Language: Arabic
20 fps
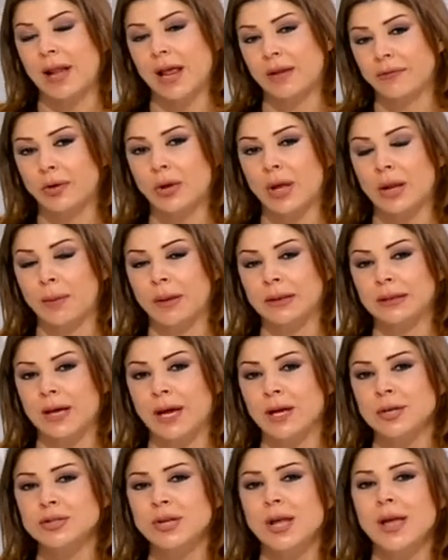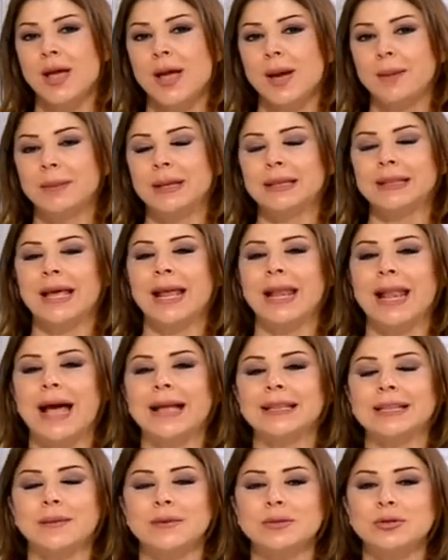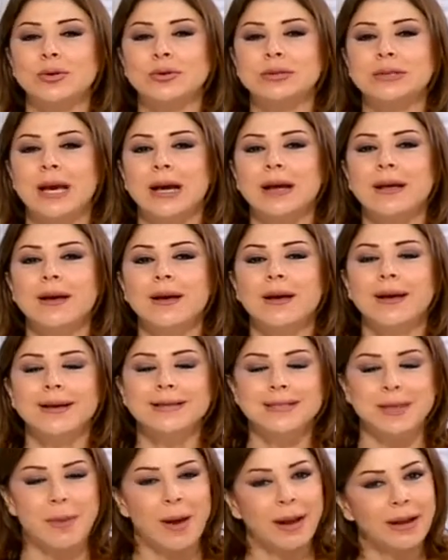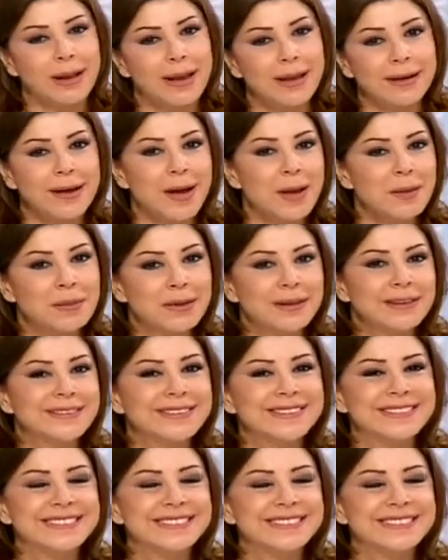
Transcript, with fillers: 2014 بننتقل لعندها بزودياك صباح الخير كارمن